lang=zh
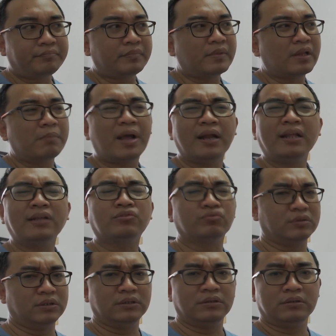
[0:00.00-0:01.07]
排列组
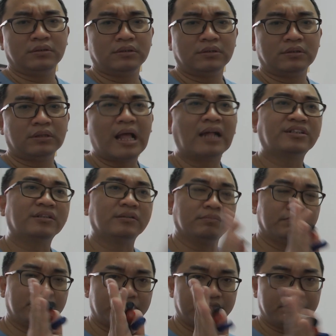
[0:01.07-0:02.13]
合它是
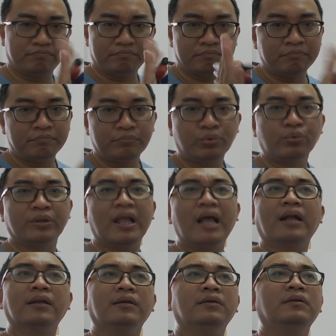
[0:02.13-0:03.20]
不一样
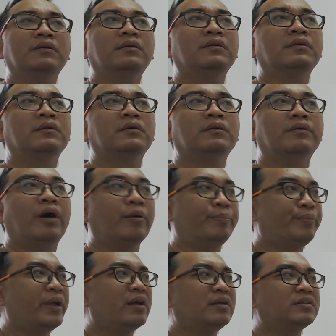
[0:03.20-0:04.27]
的哦。不
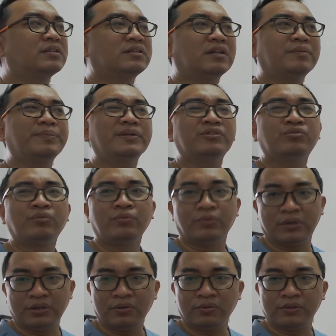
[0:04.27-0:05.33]
要一直在那边说我的
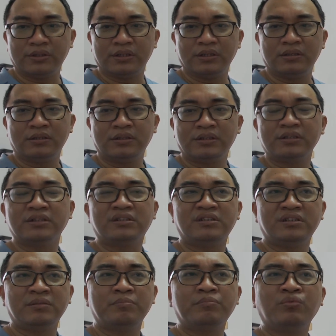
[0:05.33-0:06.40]
用神是
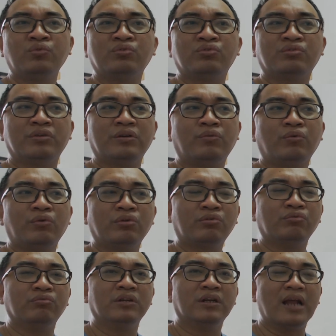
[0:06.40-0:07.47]
金木水火土
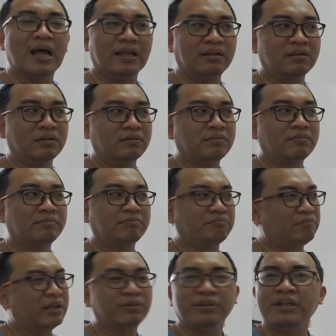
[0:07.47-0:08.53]
的哪一个，
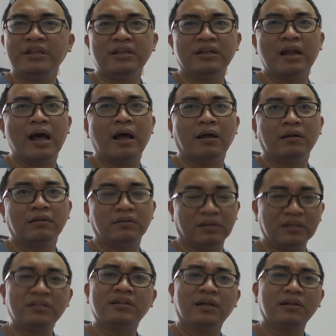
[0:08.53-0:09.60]
没有意义啦。你
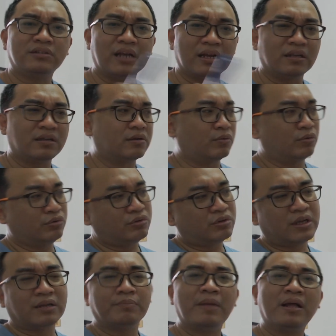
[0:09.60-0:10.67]
只要讲一个，我就可
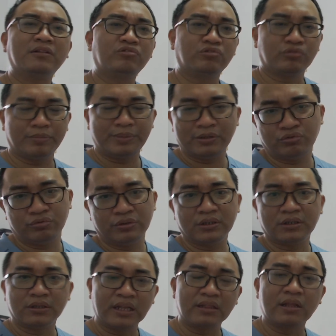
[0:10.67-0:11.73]
以妈随便举一个
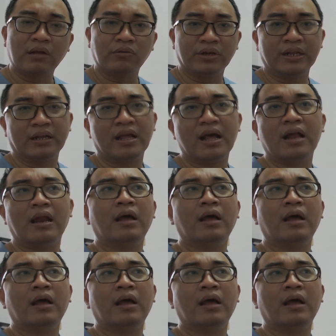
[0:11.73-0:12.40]
颠倒的给你看了